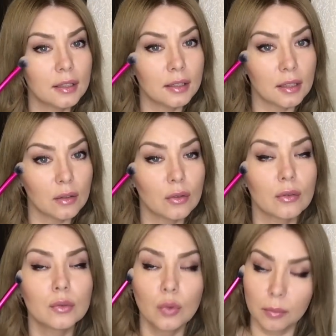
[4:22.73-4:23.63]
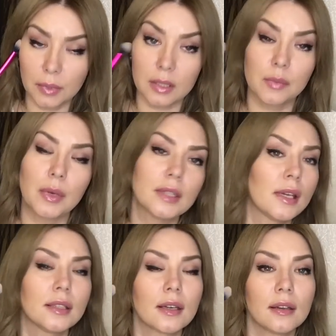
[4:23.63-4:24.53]
и ей удобно
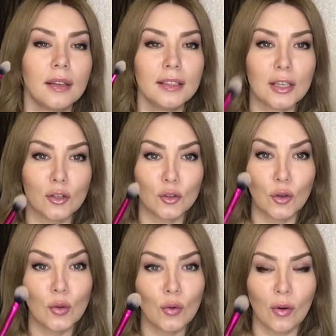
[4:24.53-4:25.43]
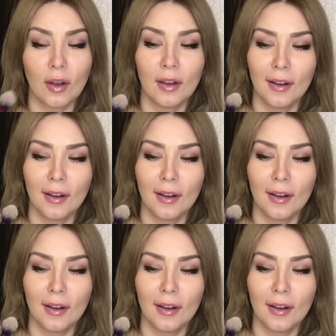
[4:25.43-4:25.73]
распределять хайлайтер, но